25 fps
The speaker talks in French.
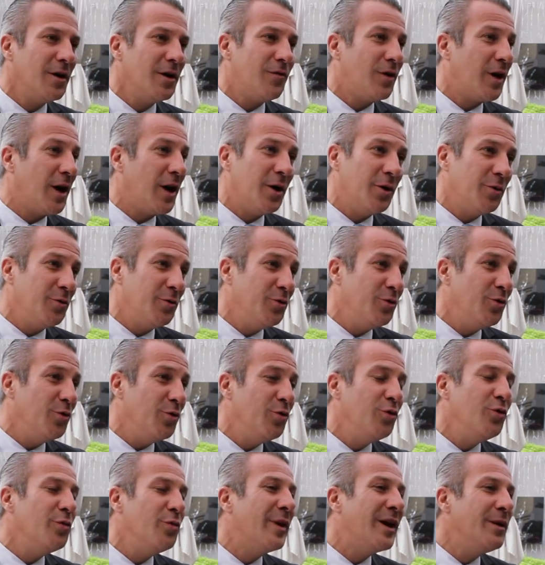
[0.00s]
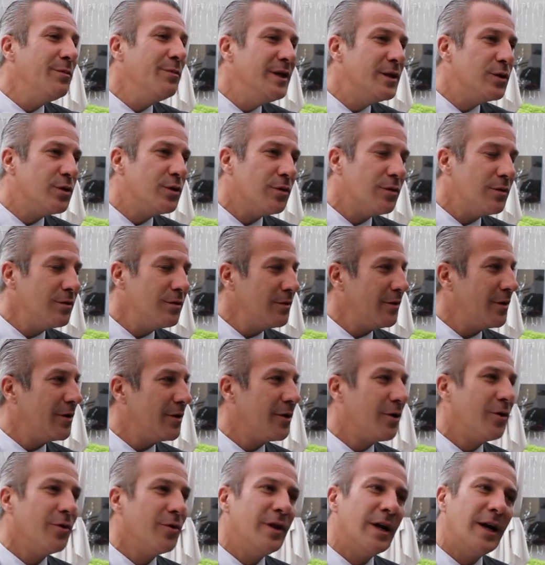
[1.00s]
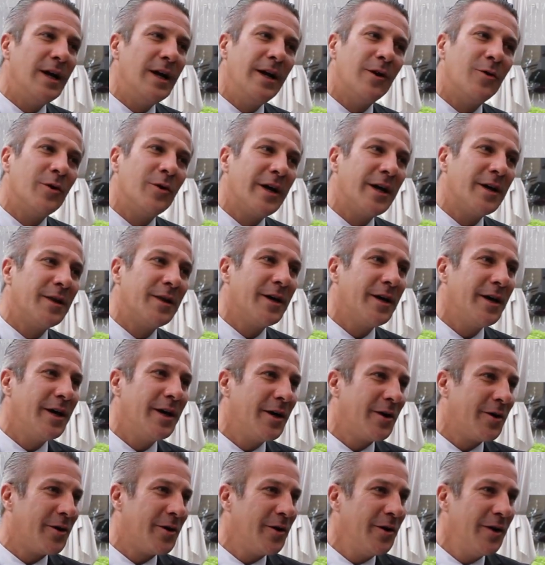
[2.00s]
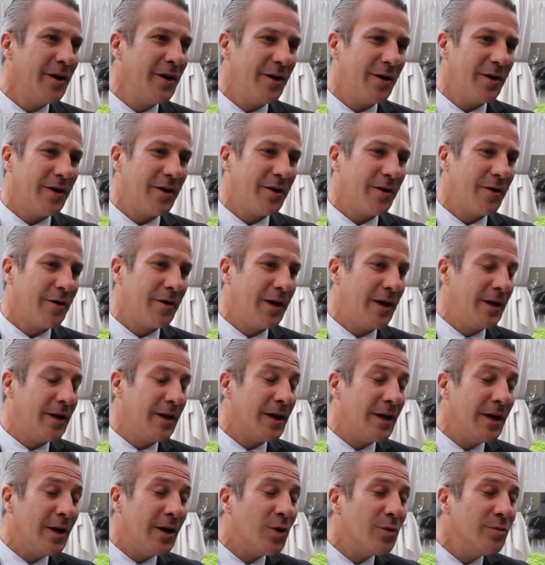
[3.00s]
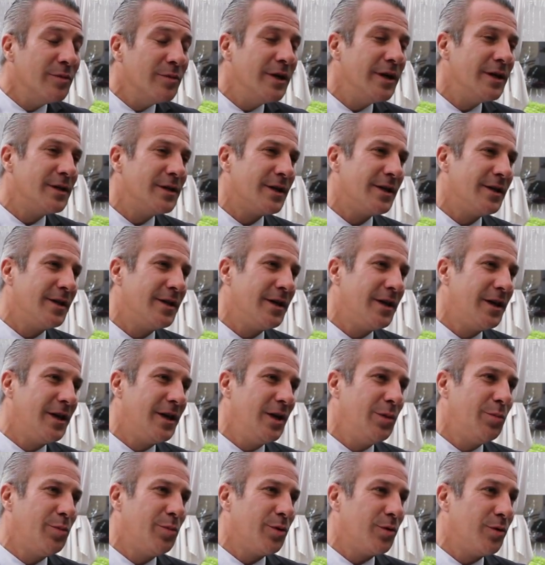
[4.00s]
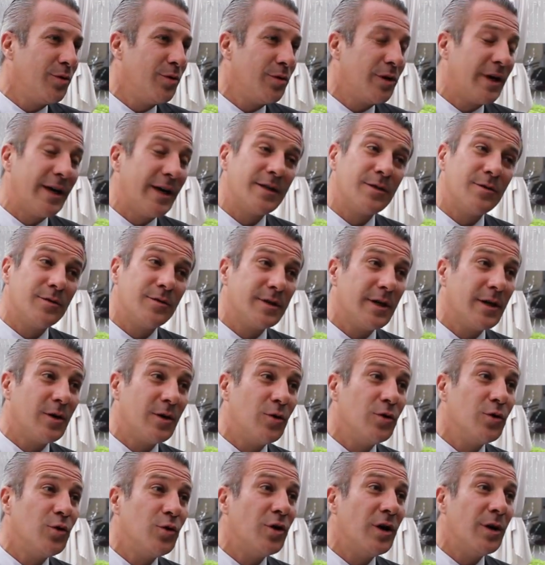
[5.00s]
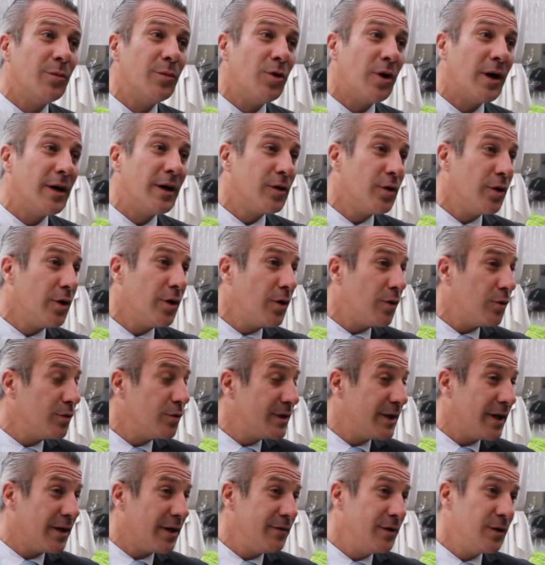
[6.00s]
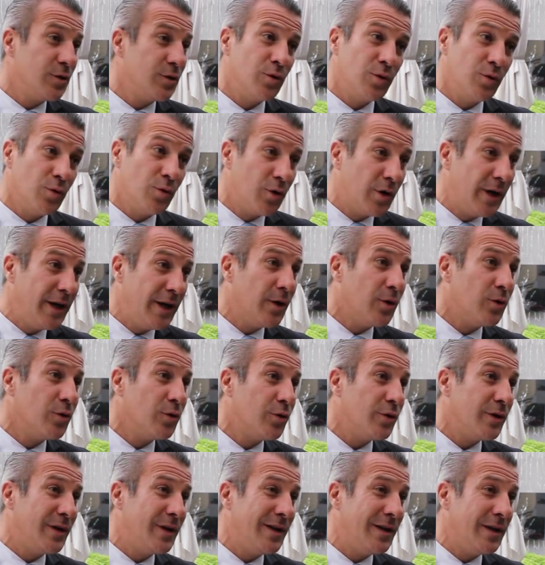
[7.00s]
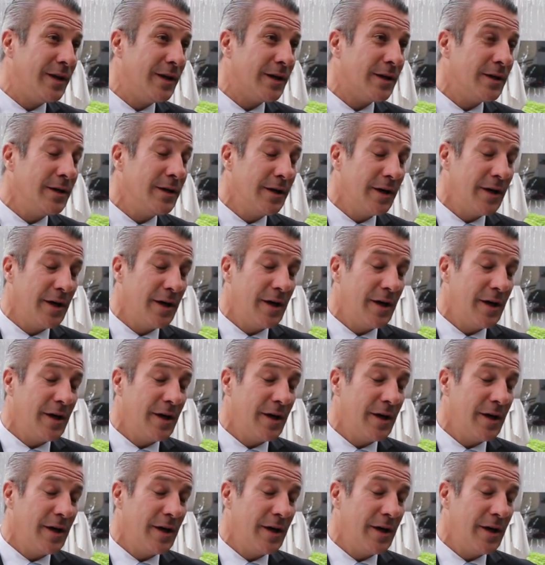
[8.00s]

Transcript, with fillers: voilà, une, belle mission euh, que d'aller encadrer euh, et d'aller emmener cette équipe de 450 collaborateurs au service de nos clients au quotidien